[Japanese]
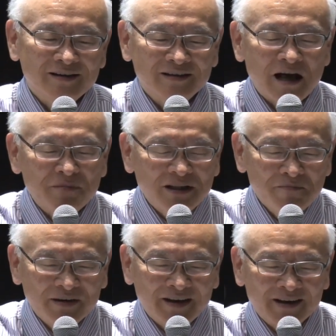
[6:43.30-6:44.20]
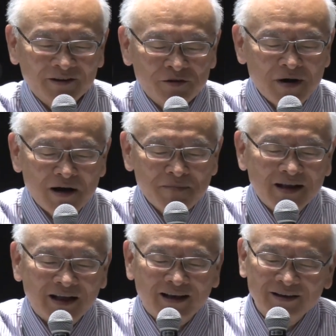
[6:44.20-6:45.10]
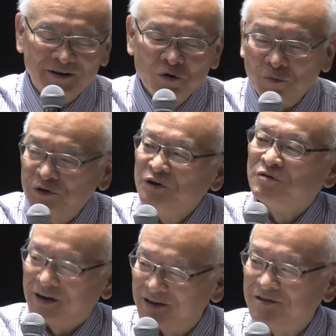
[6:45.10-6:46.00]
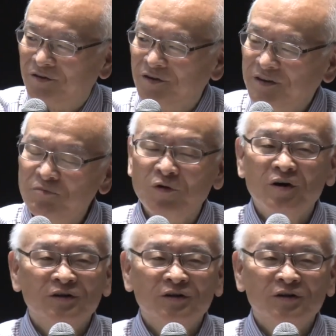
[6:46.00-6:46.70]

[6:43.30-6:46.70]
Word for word: なみなみでいかなくてまあまあな量持ってくるわけですよでも